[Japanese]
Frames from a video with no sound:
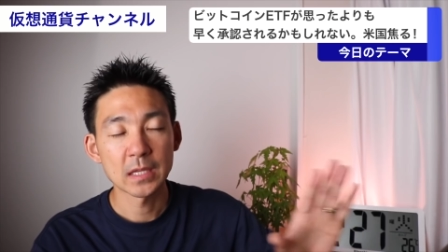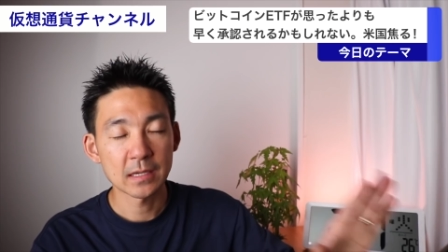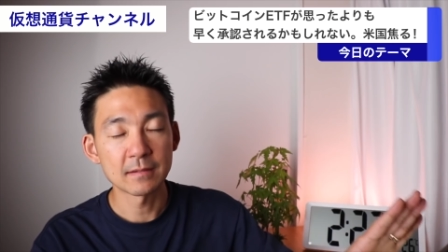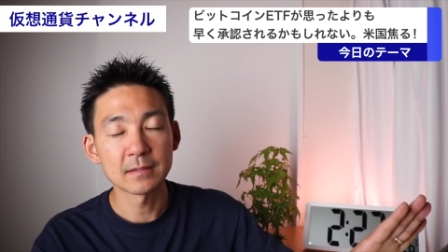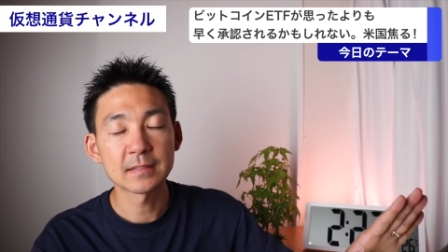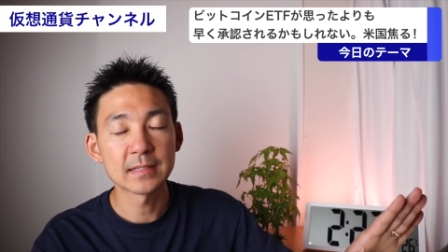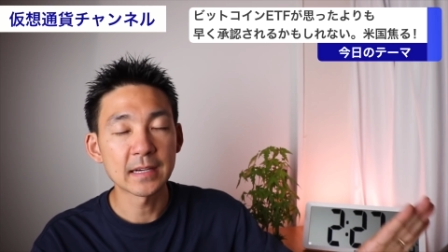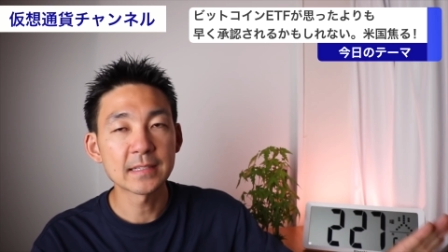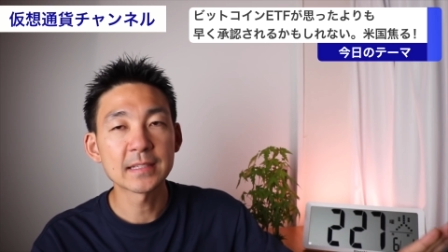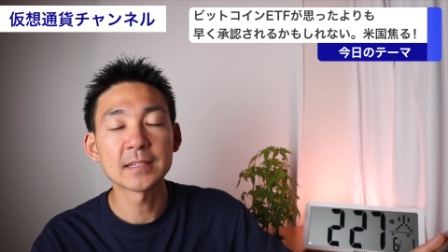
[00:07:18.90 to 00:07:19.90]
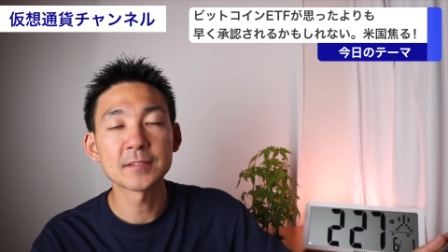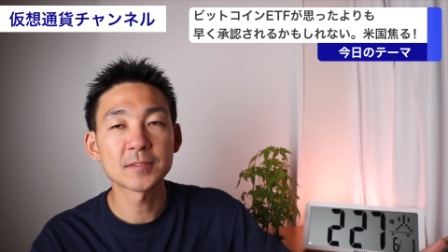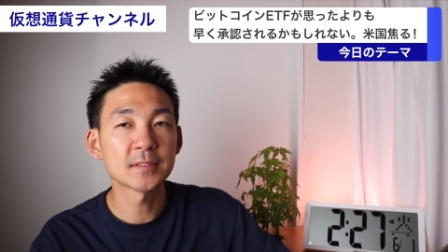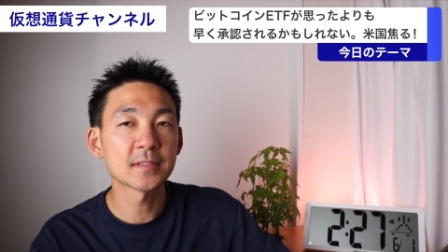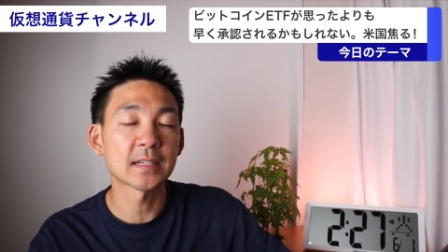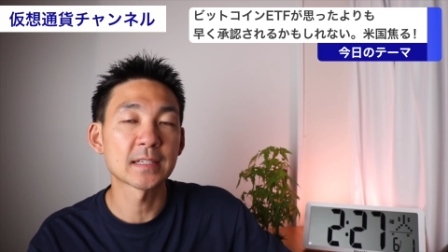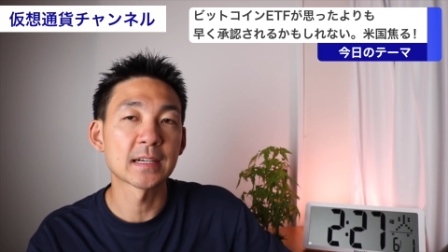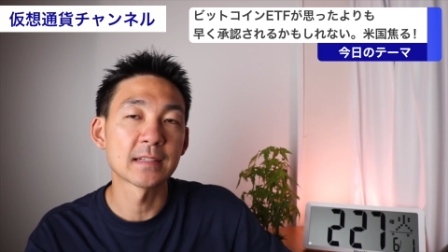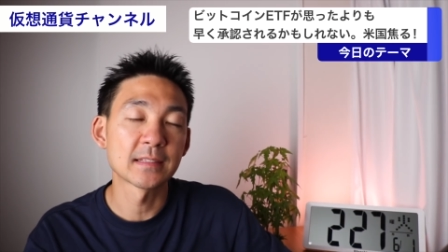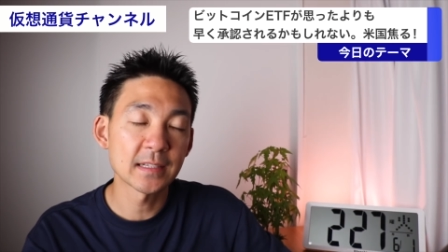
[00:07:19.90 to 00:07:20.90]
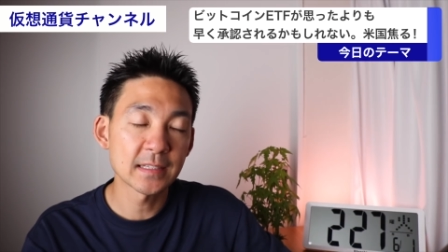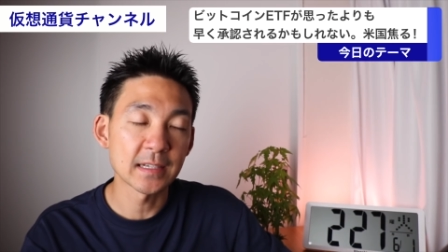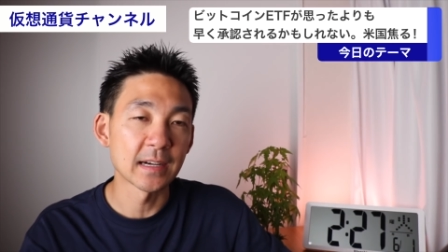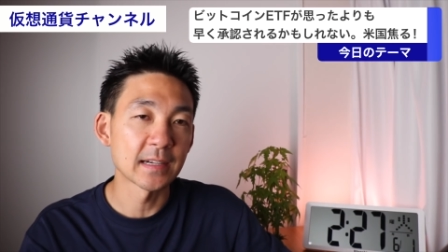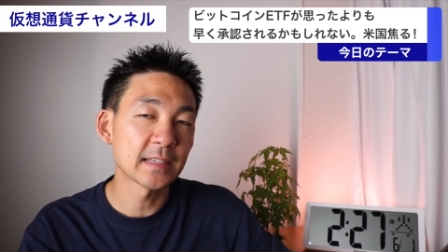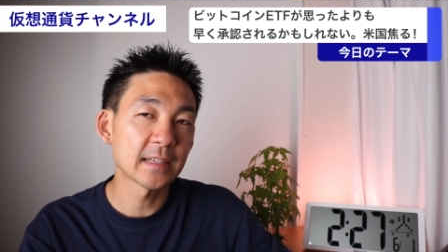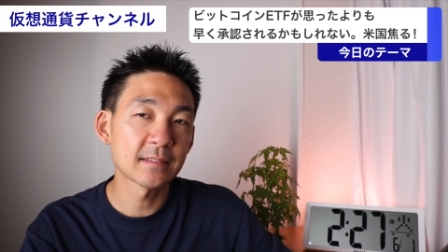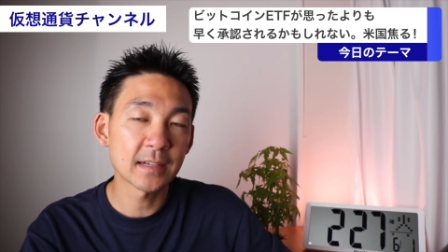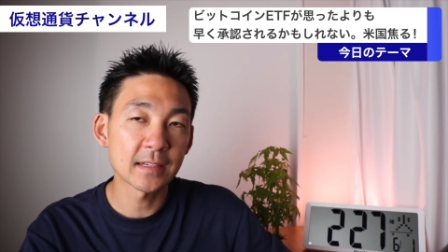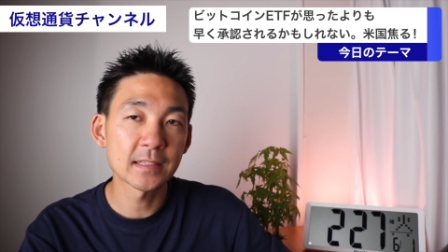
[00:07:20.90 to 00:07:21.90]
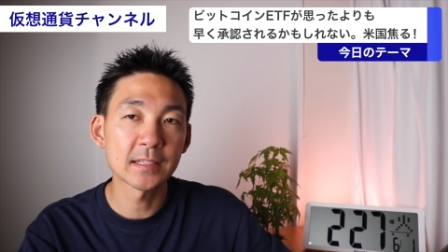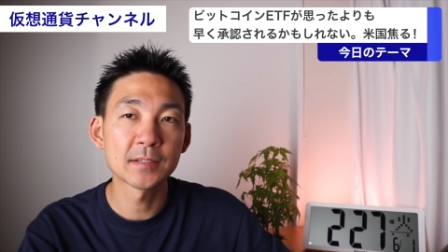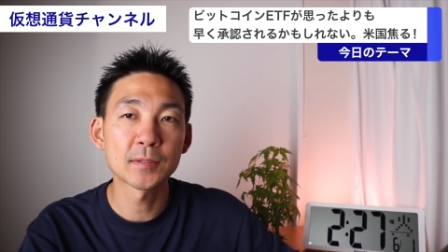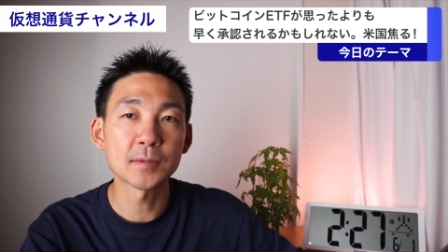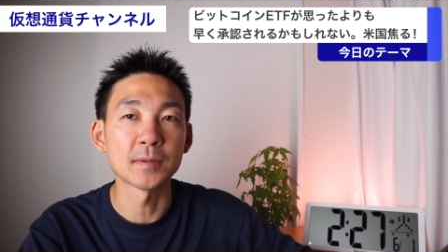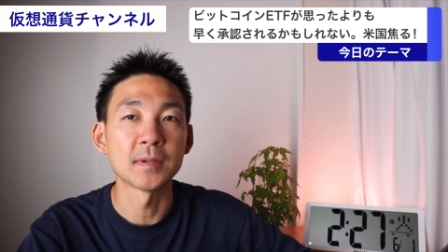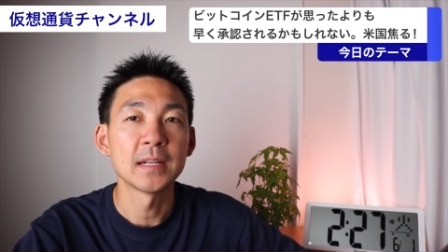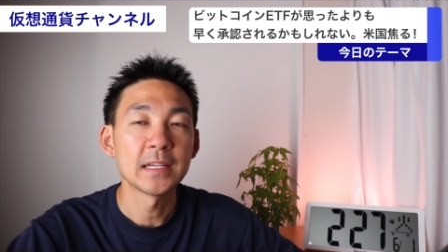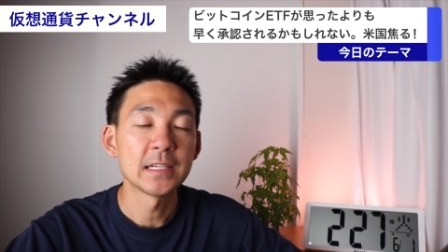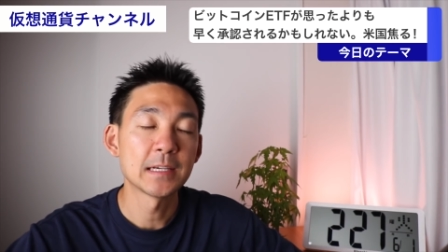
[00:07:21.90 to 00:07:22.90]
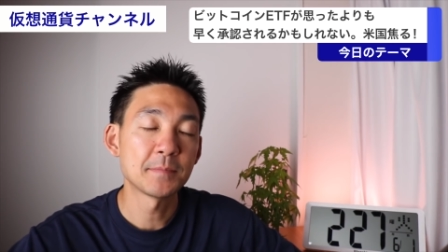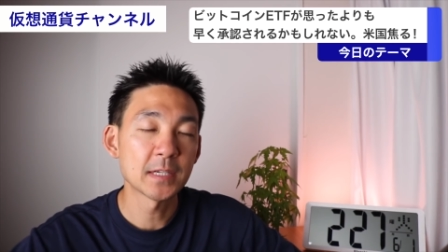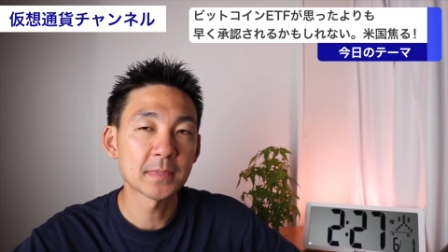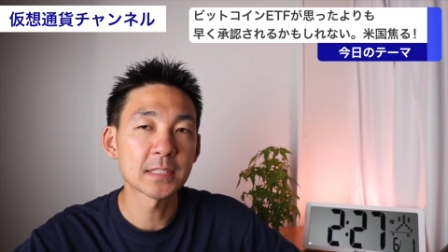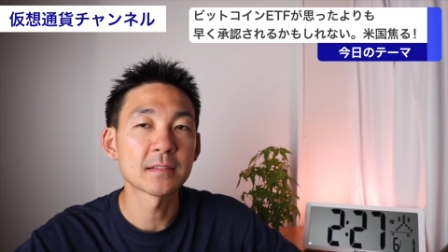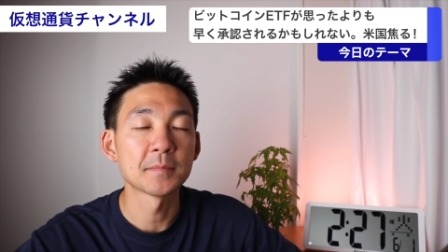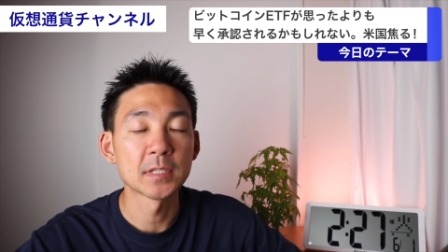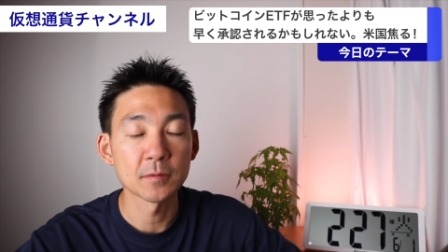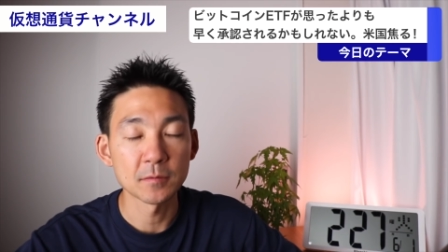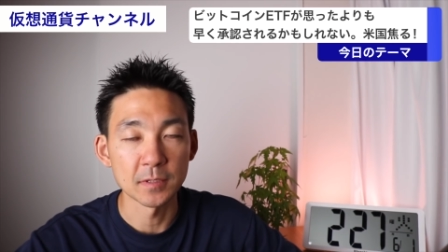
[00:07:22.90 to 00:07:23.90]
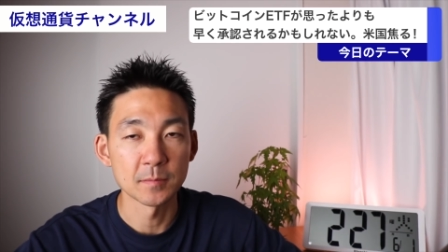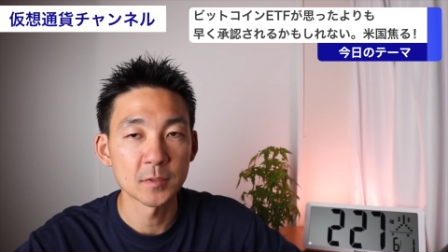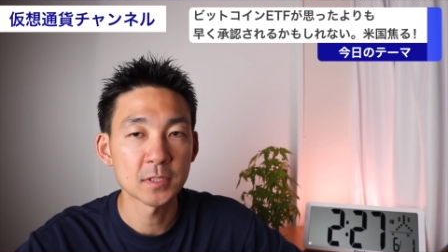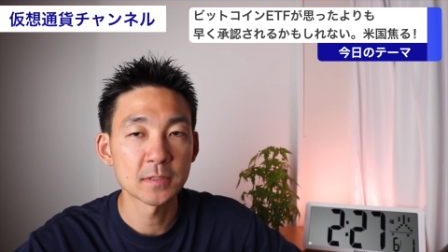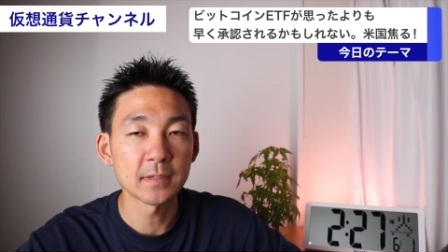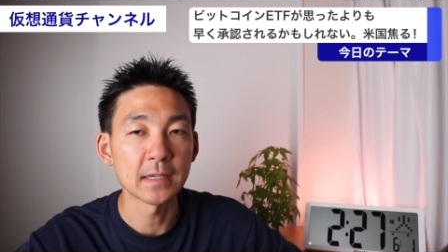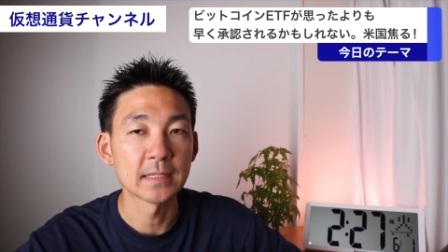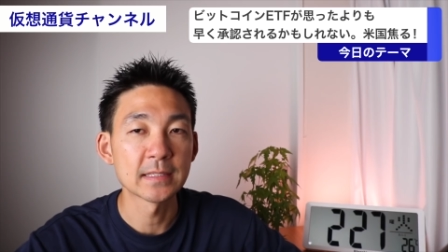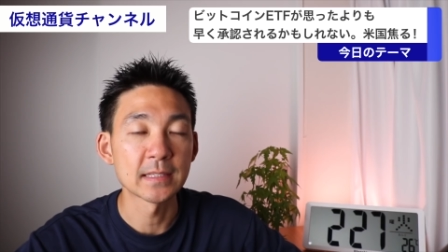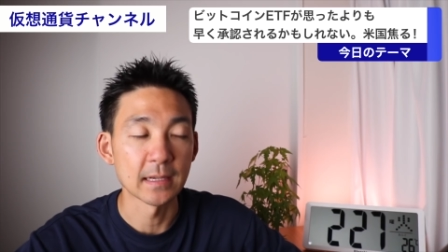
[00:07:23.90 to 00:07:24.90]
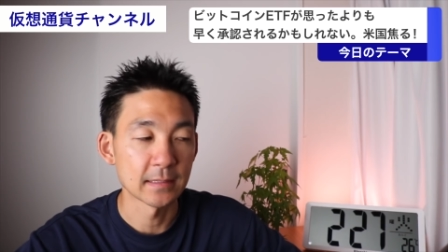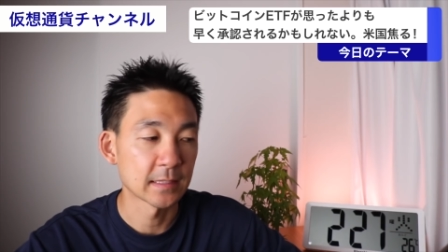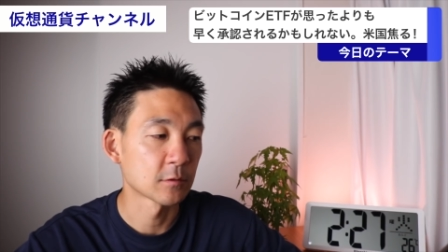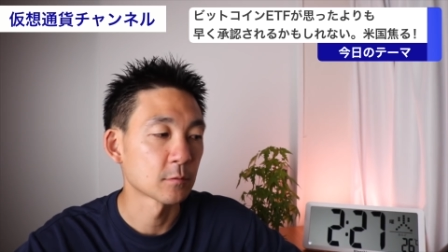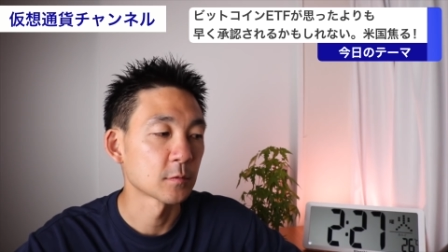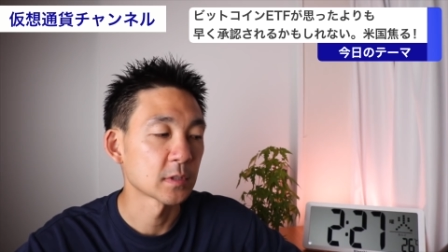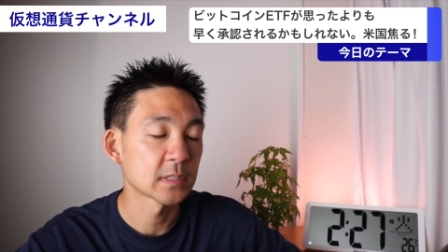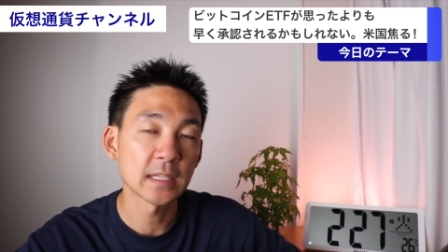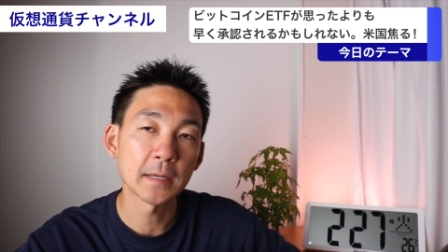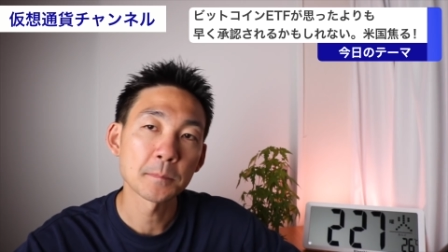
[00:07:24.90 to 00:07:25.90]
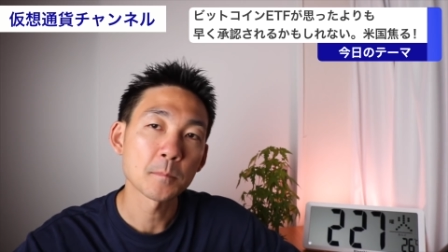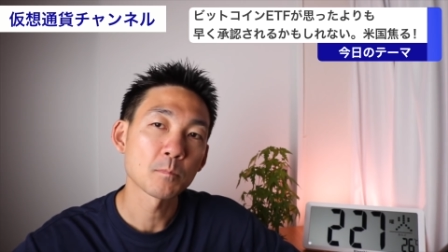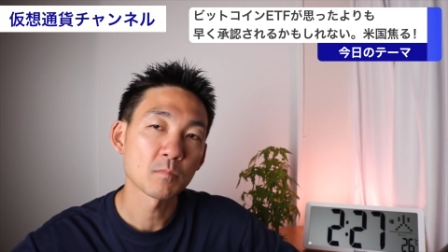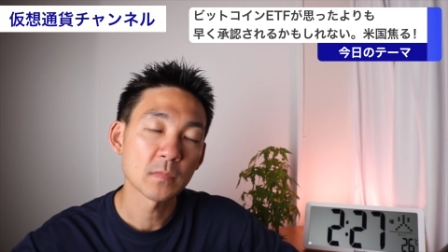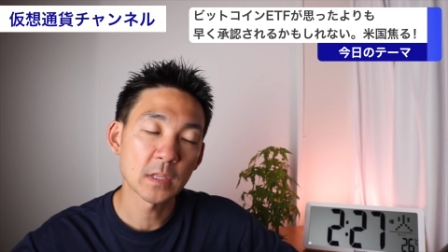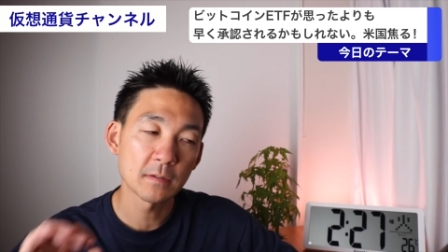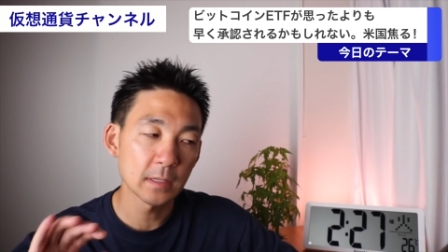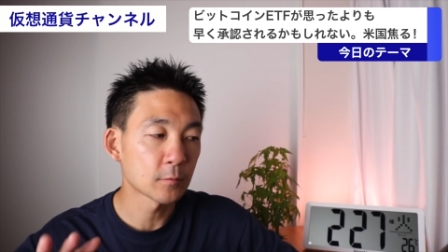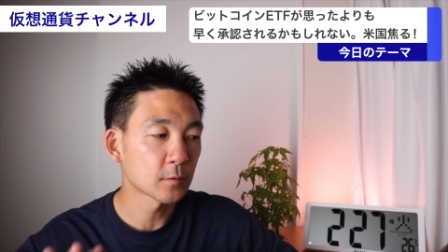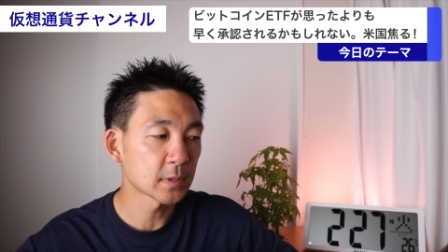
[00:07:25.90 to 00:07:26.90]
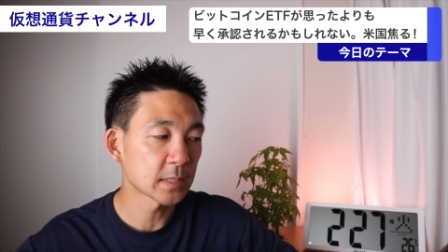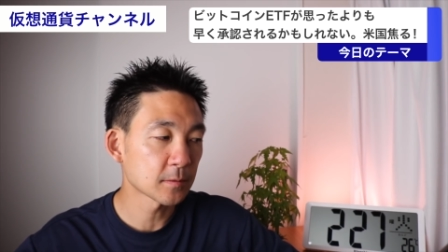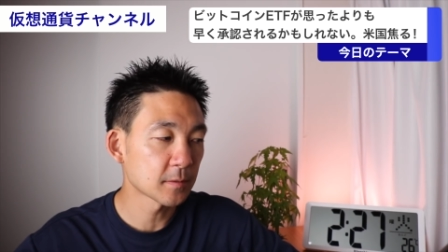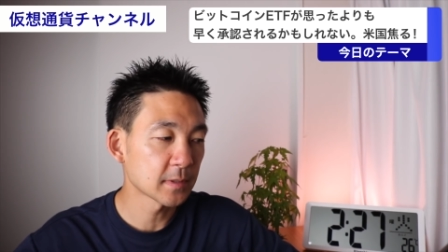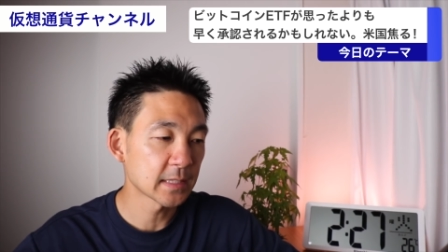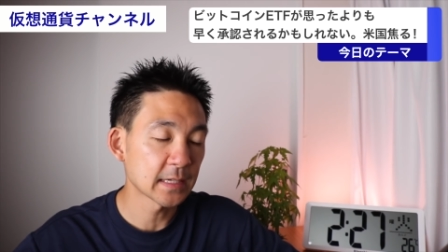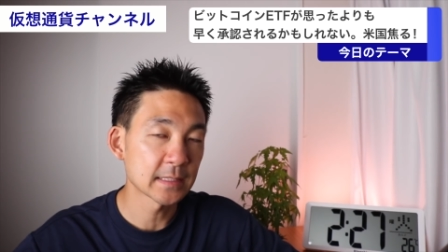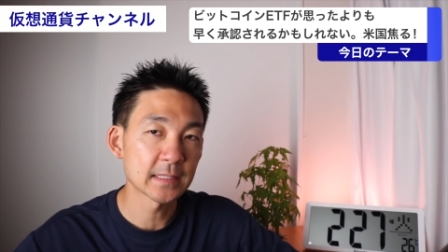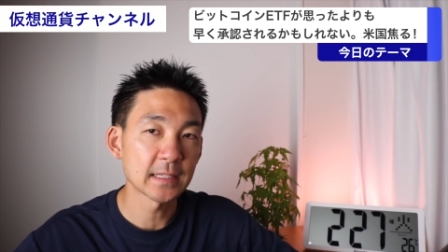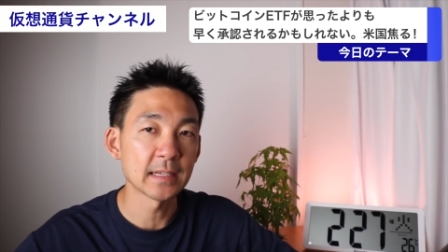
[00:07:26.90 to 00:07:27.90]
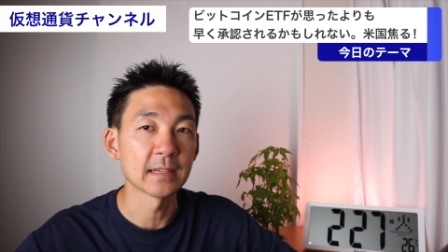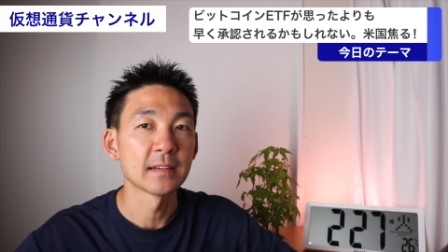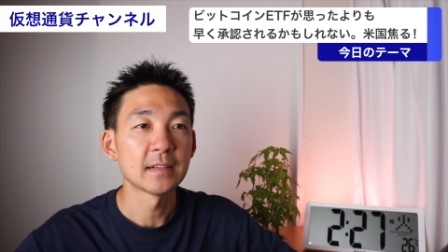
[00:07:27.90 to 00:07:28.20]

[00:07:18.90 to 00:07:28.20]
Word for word: 代わる代替の通貨が何があり得るかっていうと、やっぱりまずはビットコインもしくはイーサだと思うんですね。なのでこういったところに対して、